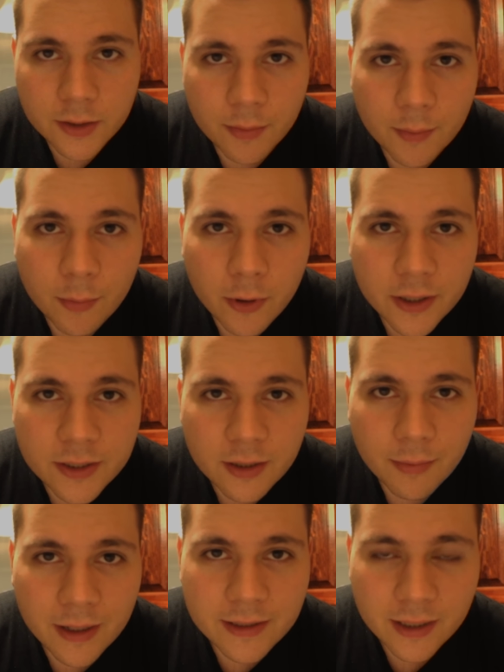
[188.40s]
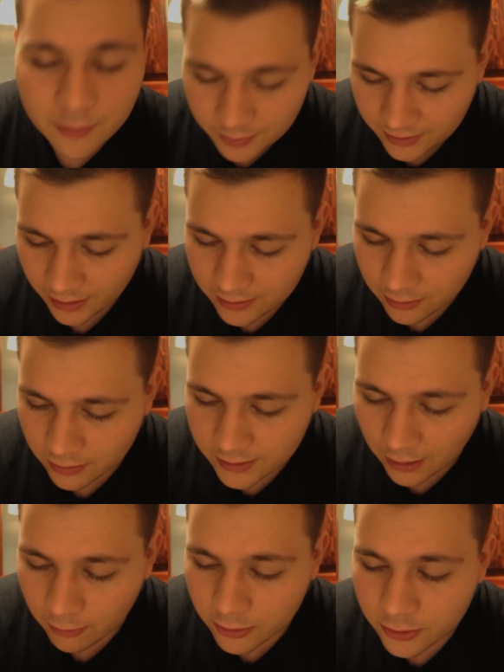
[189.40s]
Żeby było jeszcze bardziej hipstersko,
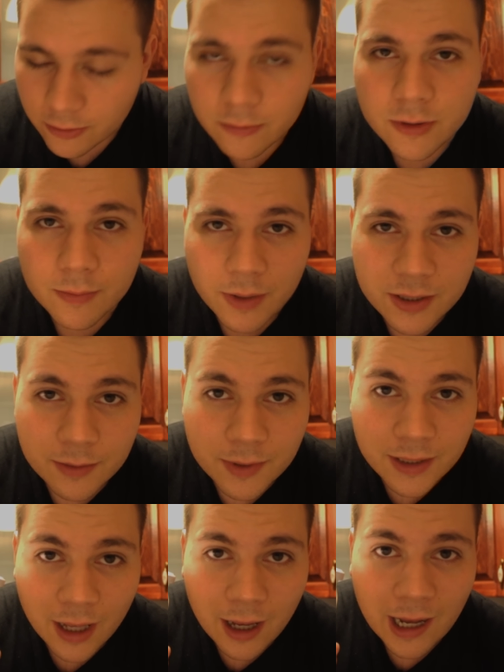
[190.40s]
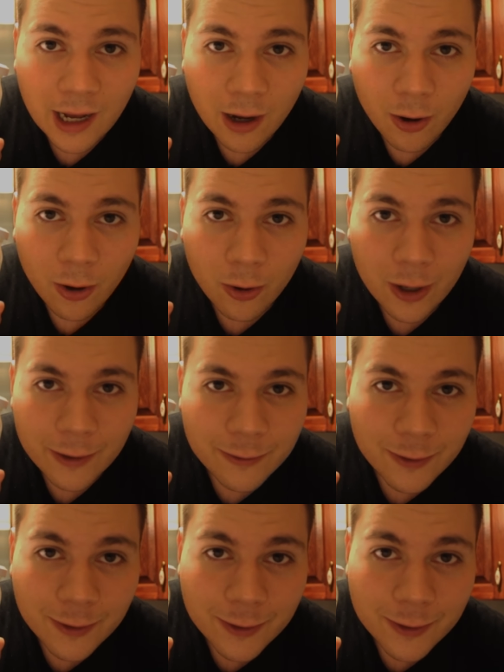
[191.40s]
całość usmażymy na oleju